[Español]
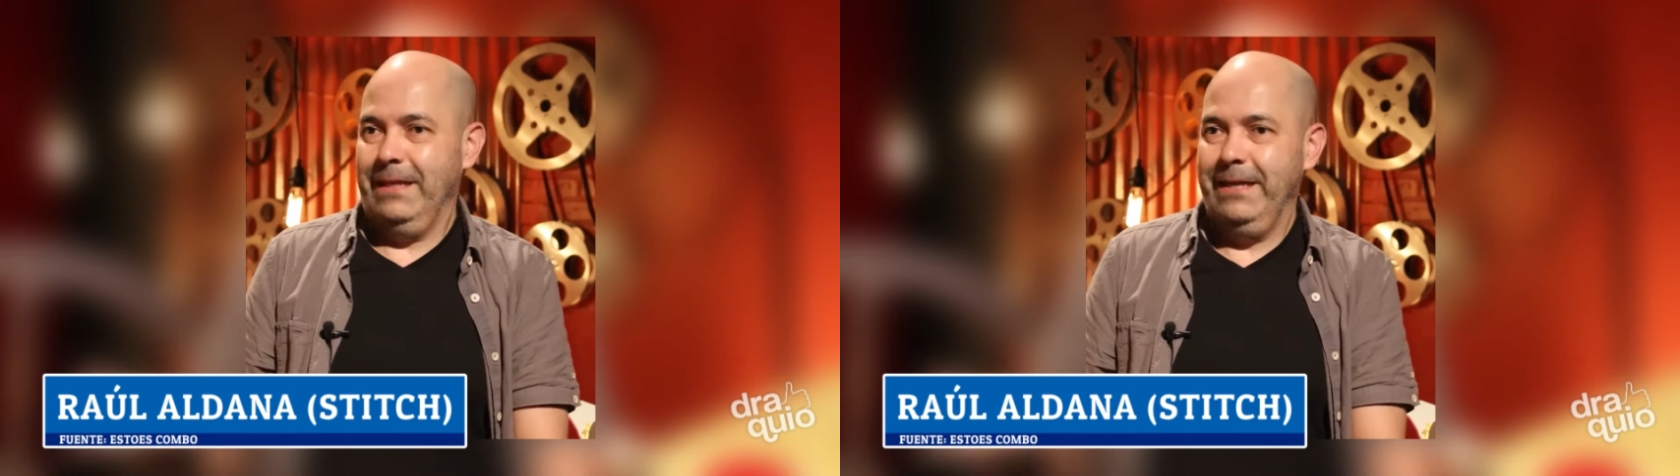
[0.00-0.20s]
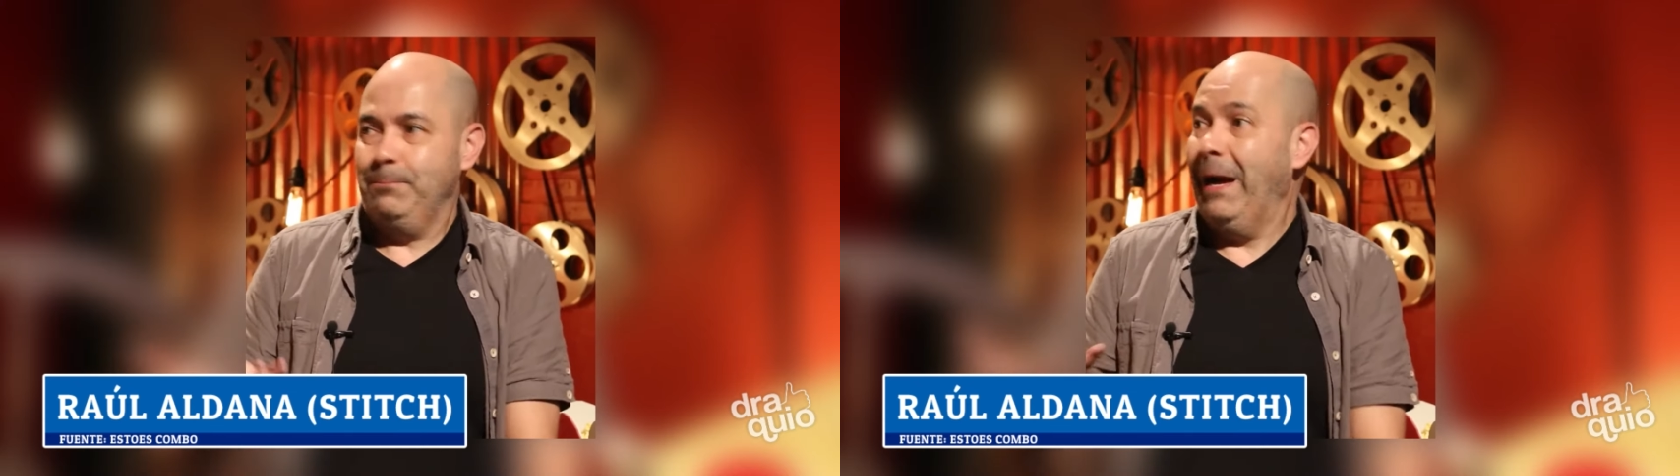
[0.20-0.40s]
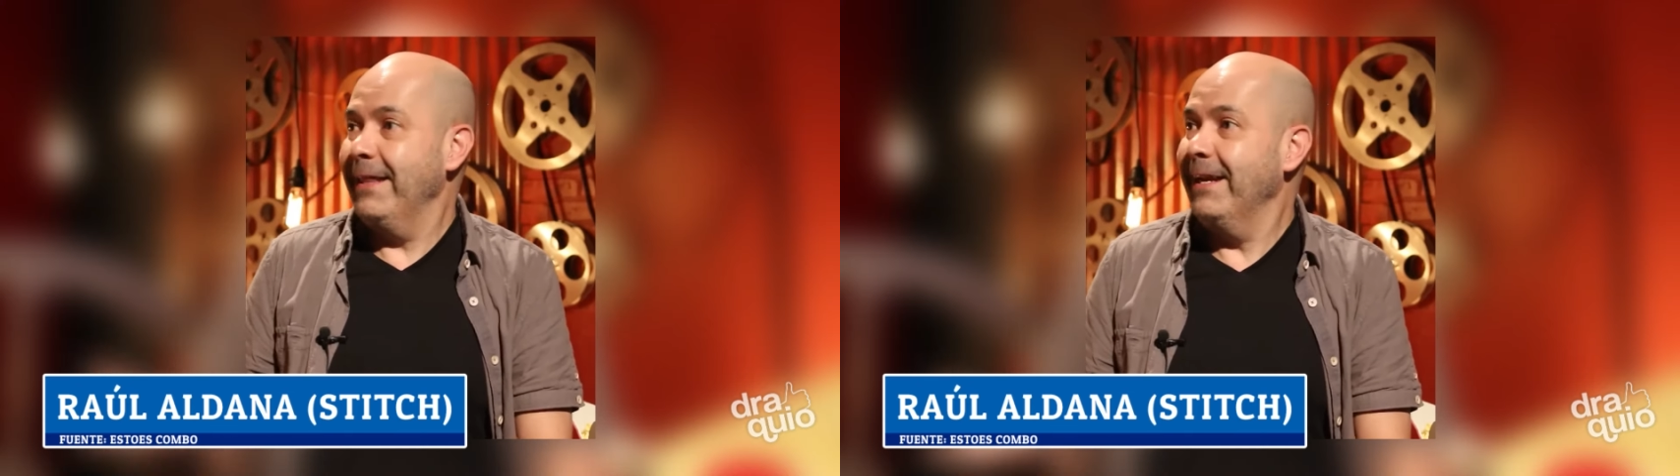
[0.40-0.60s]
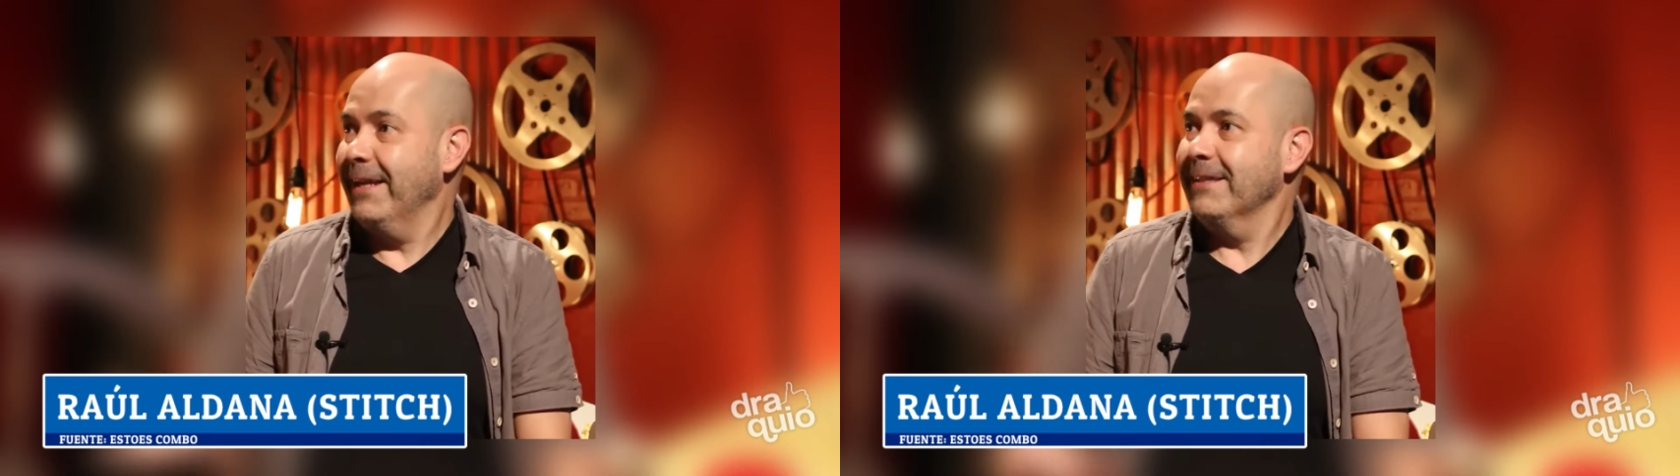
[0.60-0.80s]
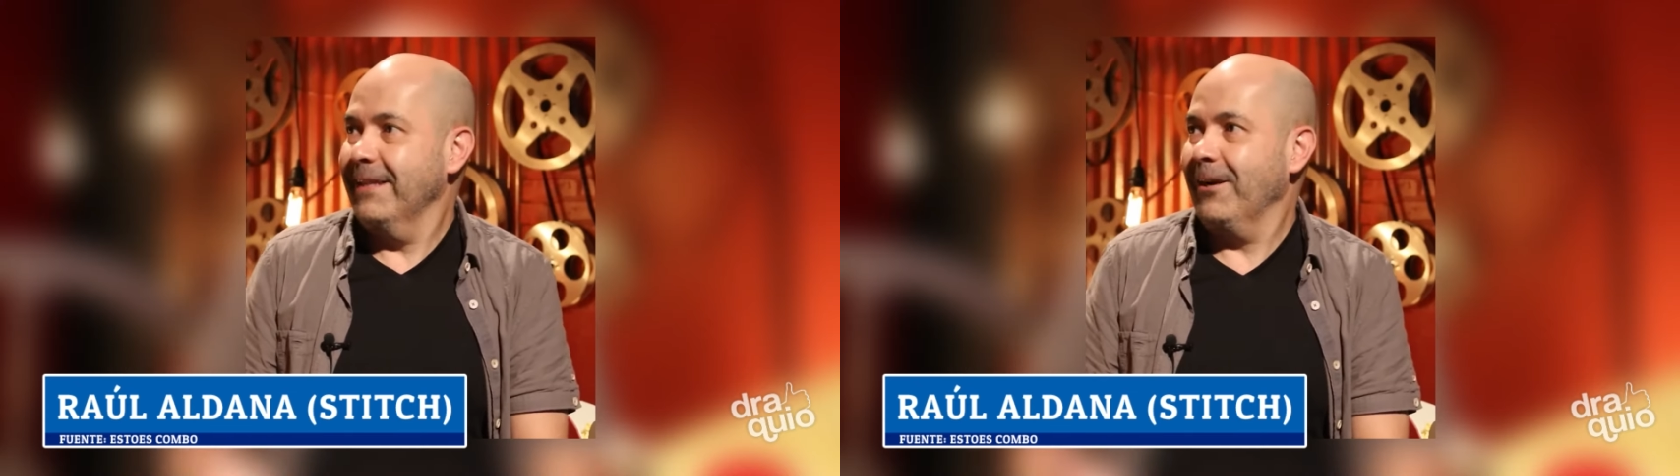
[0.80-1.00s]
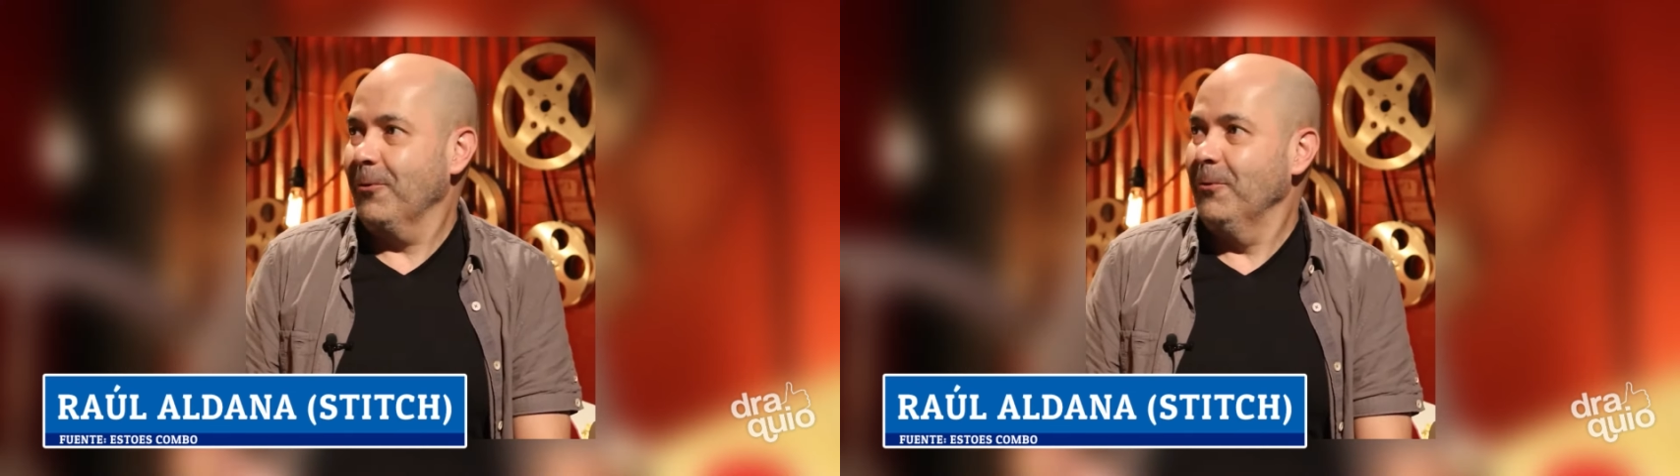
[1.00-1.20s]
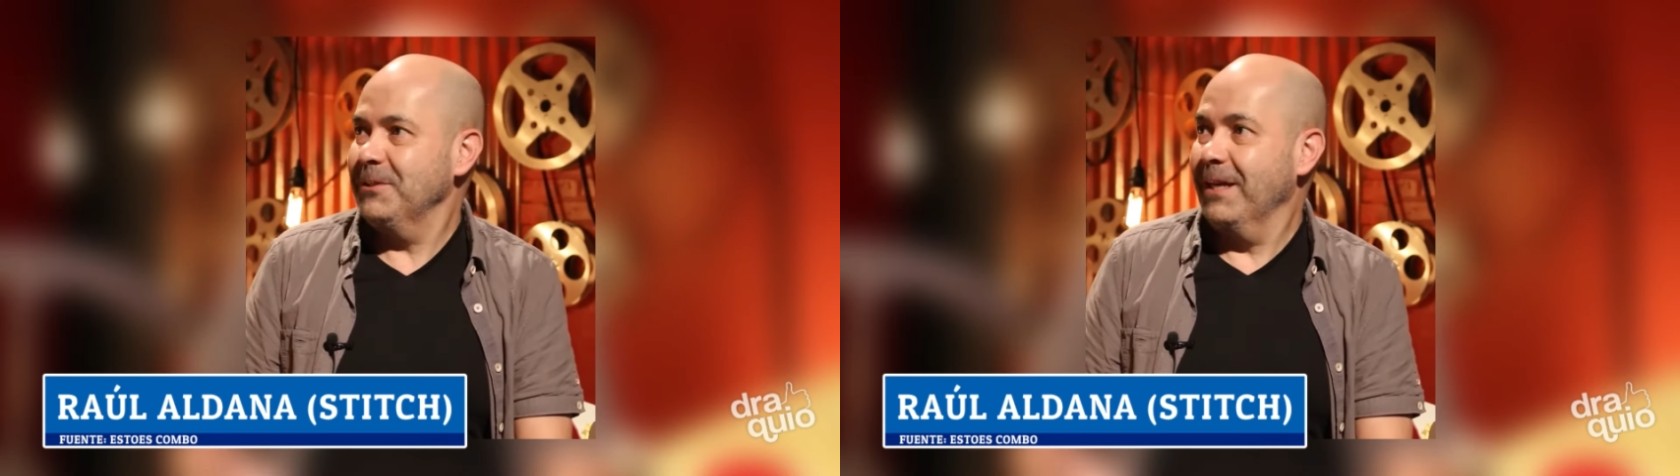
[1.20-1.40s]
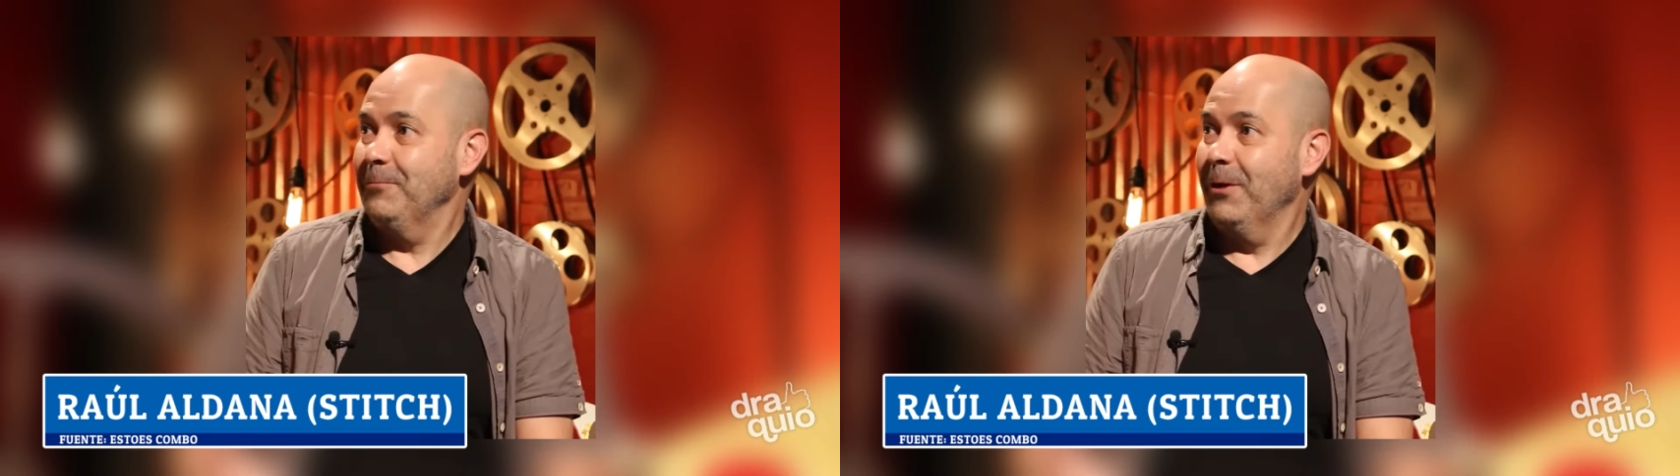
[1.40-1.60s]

es padre que te reconozcan,